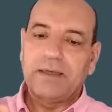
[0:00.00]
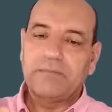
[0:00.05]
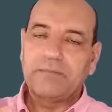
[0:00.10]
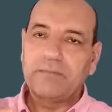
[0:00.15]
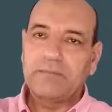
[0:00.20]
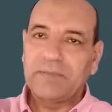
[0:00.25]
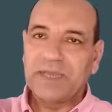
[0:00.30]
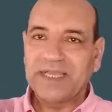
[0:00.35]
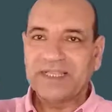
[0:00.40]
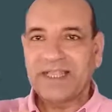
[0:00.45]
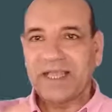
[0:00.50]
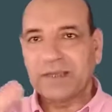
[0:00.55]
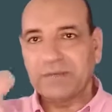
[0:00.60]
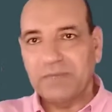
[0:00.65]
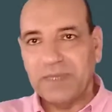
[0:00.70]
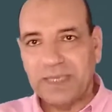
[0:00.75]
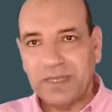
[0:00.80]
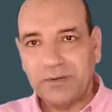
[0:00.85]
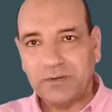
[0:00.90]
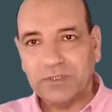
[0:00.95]
محتاج
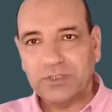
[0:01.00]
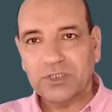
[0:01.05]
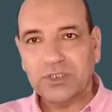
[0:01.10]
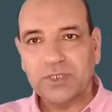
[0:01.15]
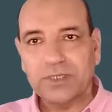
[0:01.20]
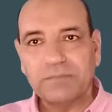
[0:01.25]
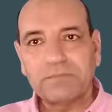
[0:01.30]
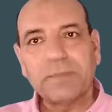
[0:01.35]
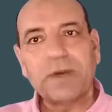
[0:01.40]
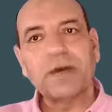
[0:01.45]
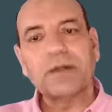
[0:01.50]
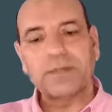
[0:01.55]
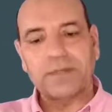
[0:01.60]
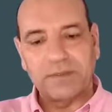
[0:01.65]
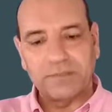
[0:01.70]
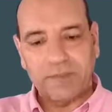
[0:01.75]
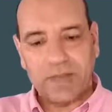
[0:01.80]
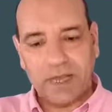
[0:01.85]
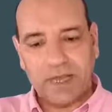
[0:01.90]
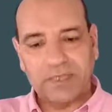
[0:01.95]
120 بار
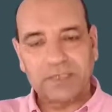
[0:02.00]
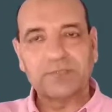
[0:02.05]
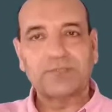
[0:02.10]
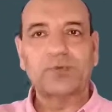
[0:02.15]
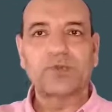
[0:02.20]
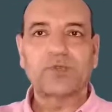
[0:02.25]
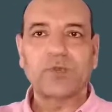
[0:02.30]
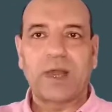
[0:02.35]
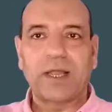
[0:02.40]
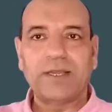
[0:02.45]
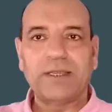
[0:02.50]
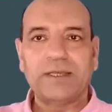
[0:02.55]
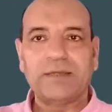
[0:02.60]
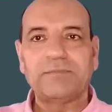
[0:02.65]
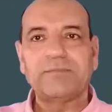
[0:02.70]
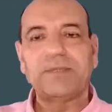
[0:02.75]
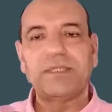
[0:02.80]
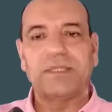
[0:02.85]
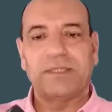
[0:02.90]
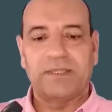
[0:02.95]
يبقى اظبطه عليه
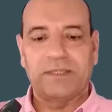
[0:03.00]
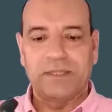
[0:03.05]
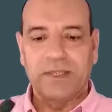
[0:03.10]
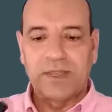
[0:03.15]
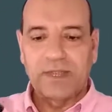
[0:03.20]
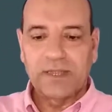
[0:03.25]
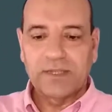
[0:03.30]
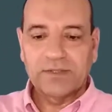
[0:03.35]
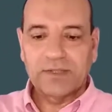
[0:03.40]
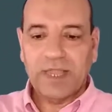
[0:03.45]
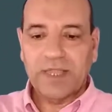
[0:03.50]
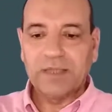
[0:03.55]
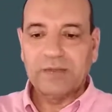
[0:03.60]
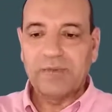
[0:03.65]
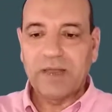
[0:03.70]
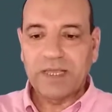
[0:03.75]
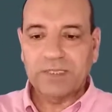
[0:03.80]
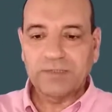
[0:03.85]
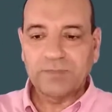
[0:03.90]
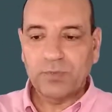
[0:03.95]
من هنا طيب
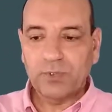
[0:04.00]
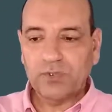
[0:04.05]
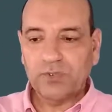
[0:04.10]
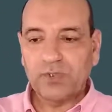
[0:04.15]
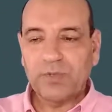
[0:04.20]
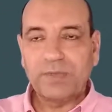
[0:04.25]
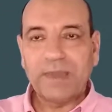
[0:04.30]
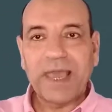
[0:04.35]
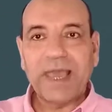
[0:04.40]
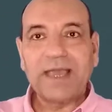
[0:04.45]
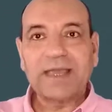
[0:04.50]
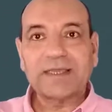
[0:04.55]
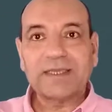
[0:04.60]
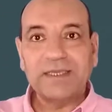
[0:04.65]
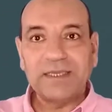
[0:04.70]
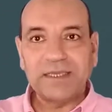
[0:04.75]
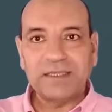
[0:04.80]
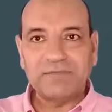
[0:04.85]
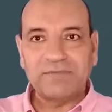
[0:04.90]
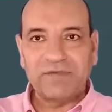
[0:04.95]
هظبطه يبقى
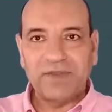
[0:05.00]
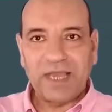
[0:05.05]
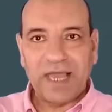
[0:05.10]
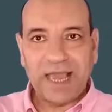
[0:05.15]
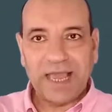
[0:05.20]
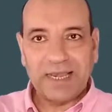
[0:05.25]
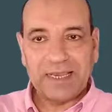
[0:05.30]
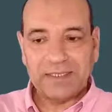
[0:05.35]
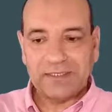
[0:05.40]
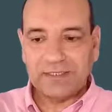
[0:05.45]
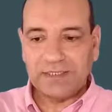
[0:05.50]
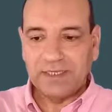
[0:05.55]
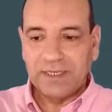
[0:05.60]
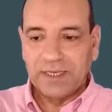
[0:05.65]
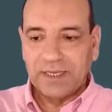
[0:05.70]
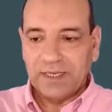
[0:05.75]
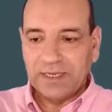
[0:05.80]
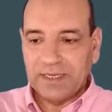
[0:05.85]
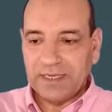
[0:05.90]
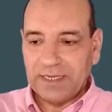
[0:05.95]
اكيد في الحاله دي
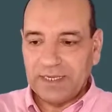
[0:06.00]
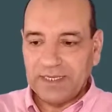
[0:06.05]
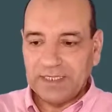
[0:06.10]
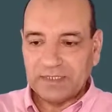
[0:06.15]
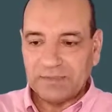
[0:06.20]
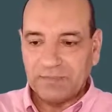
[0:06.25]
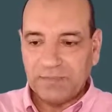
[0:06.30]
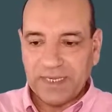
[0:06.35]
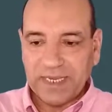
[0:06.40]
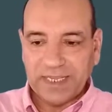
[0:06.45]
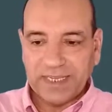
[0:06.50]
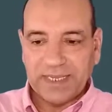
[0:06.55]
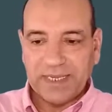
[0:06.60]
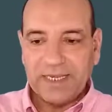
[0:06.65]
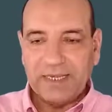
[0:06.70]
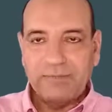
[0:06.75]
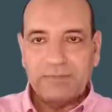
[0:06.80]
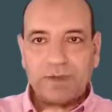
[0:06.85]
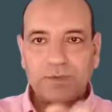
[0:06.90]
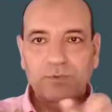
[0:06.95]
السبرينج
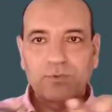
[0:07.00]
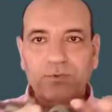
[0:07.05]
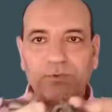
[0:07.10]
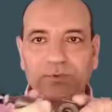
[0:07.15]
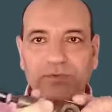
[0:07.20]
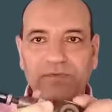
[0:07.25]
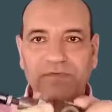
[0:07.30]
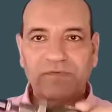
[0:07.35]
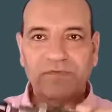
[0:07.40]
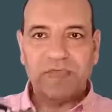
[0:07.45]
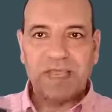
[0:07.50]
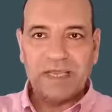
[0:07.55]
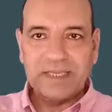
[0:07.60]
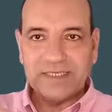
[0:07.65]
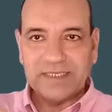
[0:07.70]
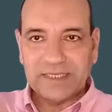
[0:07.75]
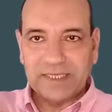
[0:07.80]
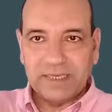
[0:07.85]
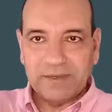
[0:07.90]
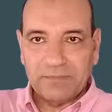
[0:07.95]
اللي موجود في
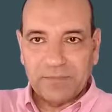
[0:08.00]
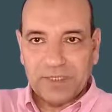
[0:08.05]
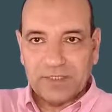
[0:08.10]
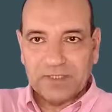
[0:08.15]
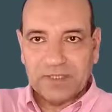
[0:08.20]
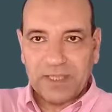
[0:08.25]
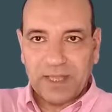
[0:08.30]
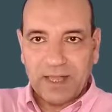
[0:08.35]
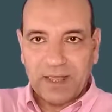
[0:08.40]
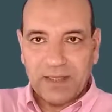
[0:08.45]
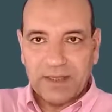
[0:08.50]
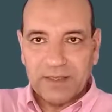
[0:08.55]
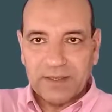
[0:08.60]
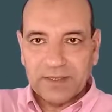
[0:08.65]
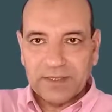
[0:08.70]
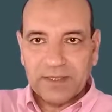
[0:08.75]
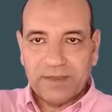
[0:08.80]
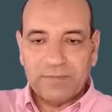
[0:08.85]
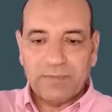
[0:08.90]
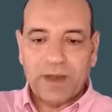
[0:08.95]
هذه المنطقه
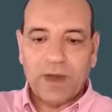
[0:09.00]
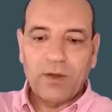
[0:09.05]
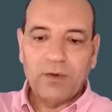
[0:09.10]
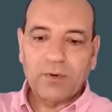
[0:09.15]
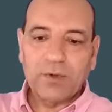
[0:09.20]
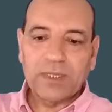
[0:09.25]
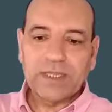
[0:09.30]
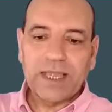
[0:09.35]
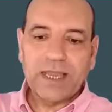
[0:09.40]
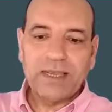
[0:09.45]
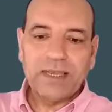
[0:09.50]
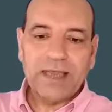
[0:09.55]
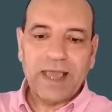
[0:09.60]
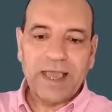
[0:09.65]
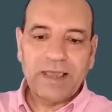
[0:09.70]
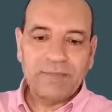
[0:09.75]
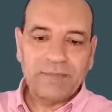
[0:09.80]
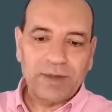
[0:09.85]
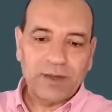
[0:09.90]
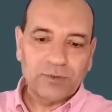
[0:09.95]
يبقى هو ده اللي
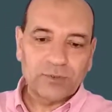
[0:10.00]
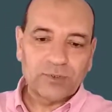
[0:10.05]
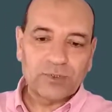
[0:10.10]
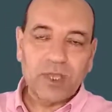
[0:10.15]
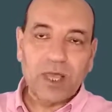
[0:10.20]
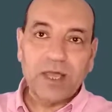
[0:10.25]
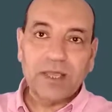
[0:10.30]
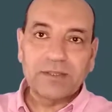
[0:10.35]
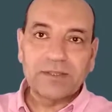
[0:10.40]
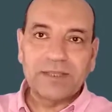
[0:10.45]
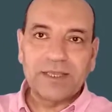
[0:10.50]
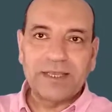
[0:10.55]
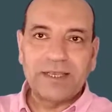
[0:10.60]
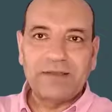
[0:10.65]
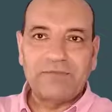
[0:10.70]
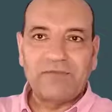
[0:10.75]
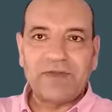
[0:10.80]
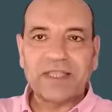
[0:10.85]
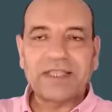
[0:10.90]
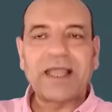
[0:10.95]
هيبقى قصاد
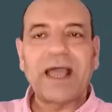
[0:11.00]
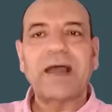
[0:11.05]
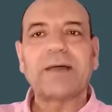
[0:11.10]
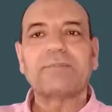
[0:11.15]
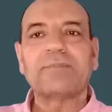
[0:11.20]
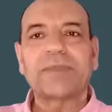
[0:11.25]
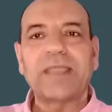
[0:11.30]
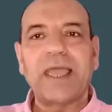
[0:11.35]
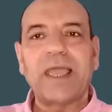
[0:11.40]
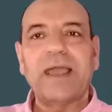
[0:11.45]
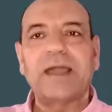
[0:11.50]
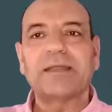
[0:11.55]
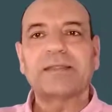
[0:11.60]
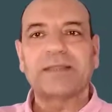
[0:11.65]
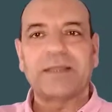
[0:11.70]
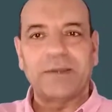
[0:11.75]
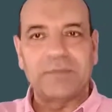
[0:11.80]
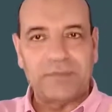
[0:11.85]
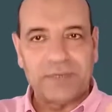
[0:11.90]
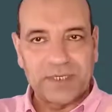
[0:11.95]
الفتحه بتاعه
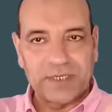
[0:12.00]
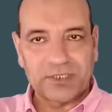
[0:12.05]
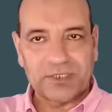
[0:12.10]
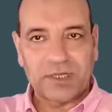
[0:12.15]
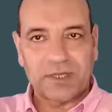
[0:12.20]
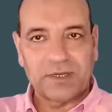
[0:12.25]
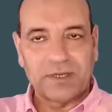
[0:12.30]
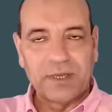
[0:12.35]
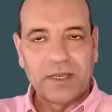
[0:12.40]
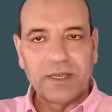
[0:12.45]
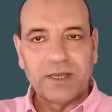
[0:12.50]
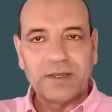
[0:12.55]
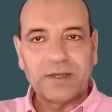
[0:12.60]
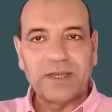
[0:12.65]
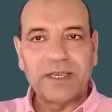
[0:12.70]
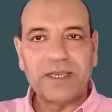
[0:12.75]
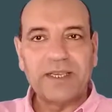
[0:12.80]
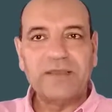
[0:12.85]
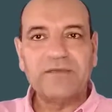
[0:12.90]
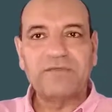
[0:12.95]
البريشر
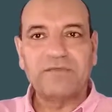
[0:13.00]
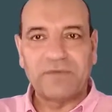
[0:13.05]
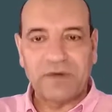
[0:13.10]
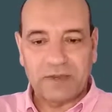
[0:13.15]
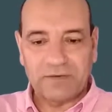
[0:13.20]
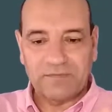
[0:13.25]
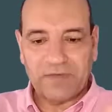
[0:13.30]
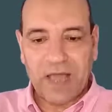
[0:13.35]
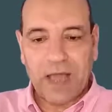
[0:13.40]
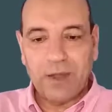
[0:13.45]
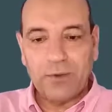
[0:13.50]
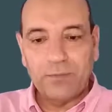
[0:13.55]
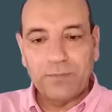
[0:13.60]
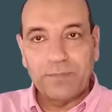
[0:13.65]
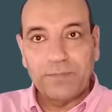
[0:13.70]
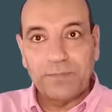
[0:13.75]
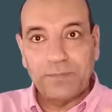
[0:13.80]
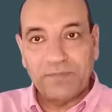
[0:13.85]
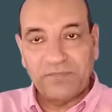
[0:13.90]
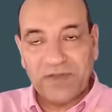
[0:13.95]
ريليف فالف
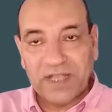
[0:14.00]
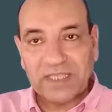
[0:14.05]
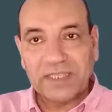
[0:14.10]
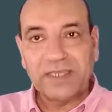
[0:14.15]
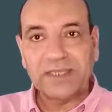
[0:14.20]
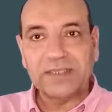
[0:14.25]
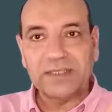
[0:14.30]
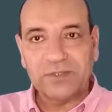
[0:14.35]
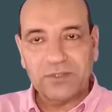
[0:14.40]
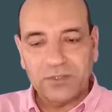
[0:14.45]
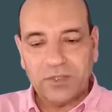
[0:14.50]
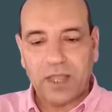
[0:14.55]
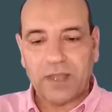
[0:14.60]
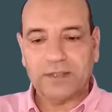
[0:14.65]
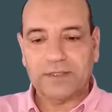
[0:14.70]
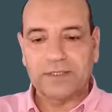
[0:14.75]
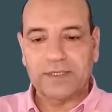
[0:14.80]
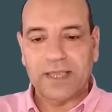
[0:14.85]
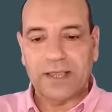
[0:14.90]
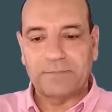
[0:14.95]
او فتحه
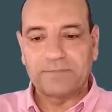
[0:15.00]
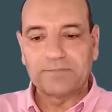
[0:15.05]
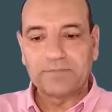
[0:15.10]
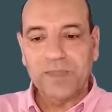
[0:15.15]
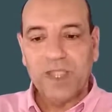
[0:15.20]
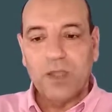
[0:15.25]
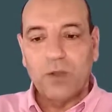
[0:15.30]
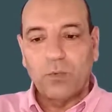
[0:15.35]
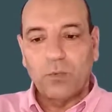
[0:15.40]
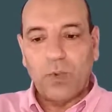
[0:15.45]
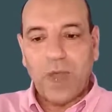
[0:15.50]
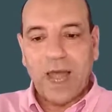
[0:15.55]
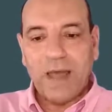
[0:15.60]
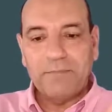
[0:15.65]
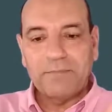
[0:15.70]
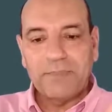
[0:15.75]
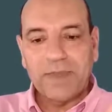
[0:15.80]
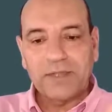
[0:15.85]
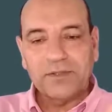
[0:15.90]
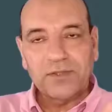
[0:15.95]
الضغط يعني
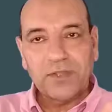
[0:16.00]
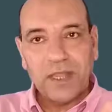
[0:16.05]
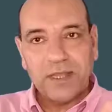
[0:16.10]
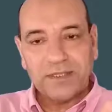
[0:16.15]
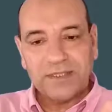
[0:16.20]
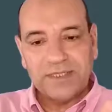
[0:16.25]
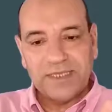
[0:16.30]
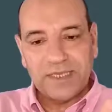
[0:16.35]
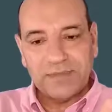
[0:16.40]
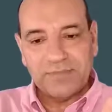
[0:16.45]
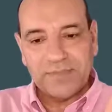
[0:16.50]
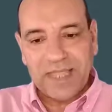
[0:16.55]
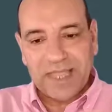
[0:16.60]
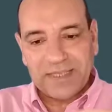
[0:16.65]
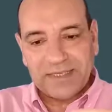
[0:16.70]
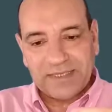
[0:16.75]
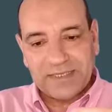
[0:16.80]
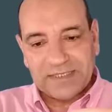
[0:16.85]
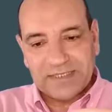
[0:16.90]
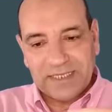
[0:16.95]
واما الضغط
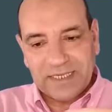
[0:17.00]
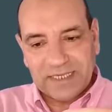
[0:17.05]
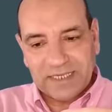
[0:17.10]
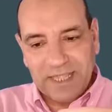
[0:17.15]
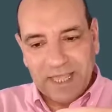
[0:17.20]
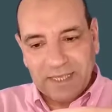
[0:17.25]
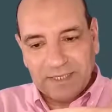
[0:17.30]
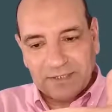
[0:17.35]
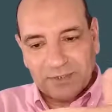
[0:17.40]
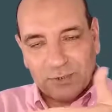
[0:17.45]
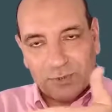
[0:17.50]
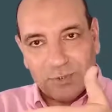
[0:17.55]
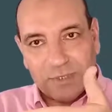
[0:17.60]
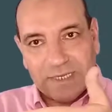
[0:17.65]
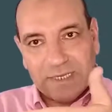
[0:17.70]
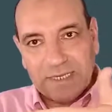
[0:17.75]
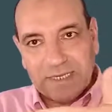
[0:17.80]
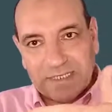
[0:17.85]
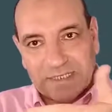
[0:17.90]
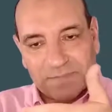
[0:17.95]
يبدا يزيد هيزق
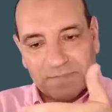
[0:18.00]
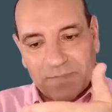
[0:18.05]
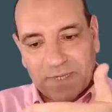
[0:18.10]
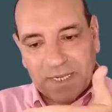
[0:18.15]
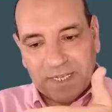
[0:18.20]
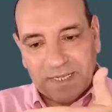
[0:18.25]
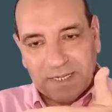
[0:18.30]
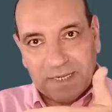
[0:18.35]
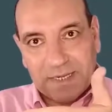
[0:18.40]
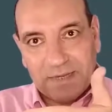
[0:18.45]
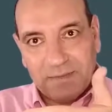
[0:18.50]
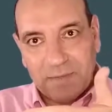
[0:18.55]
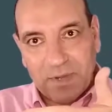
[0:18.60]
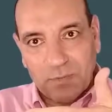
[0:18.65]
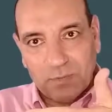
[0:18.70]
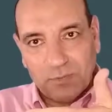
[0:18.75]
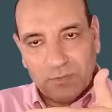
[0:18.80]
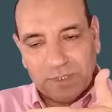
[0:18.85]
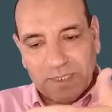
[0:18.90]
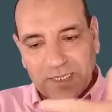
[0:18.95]
السبرينج اللي
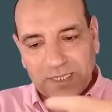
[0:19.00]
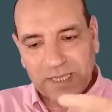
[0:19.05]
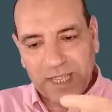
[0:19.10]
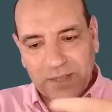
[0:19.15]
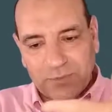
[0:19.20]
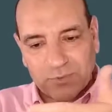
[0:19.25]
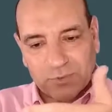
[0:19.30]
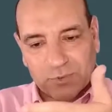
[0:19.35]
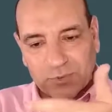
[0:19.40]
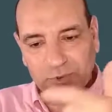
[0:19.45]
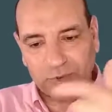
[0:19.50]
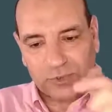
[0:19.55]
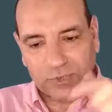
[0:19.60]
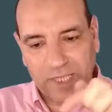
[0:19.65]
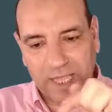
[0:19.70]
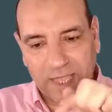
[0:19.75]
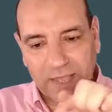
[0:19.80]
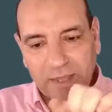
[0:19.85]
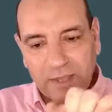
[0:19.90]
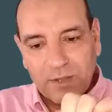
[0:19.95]
موجود هنا او
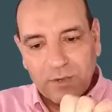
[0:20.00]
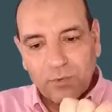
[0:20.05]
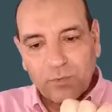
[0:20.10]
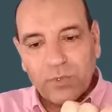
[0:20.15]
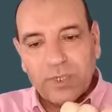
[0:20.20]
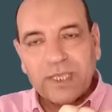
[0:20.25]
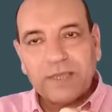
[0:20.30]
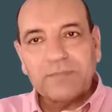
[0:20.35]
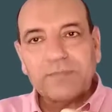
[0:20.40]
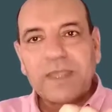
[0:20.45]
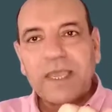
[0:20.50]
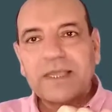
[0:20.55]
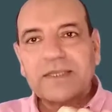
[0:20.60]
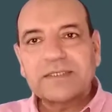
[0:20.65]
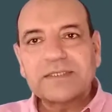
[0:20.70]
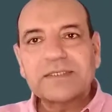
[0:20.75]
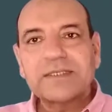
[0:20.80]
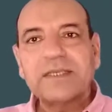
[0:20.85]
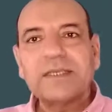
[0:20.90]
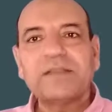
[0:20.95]
السوسته ويبدا
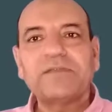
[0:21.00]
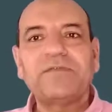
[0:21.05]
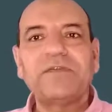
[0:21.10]
الزيت